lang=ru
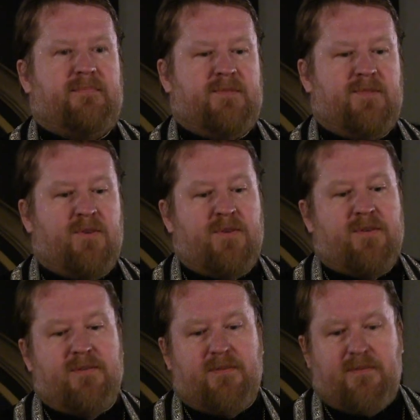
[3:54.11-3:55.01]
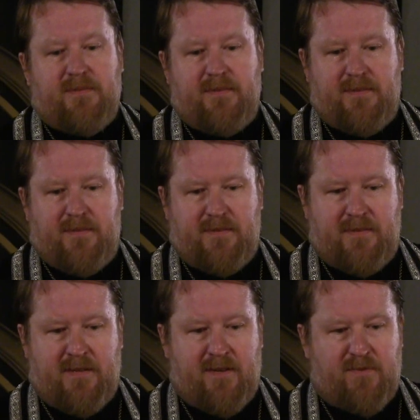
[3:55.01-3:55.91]
Но
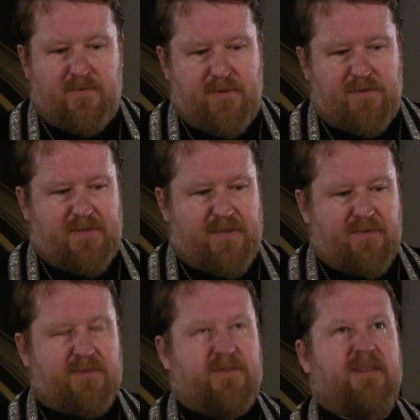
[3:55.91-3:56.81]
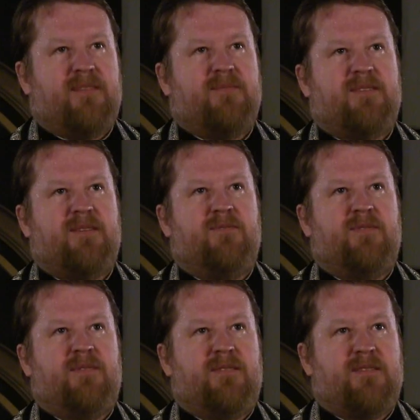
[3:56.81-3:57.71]
я люблю того, кто рядом со
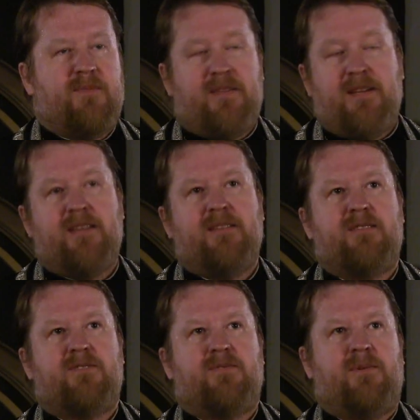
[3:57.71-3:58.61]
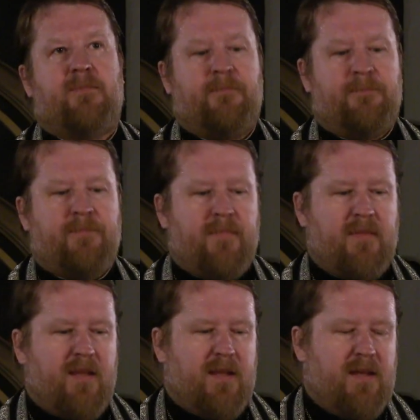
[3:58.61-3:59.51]
мной, несмотря ни на что.
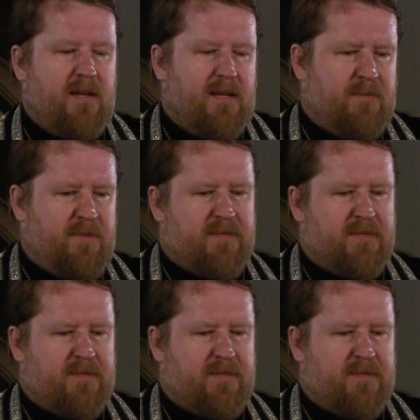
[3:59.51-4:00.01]
Об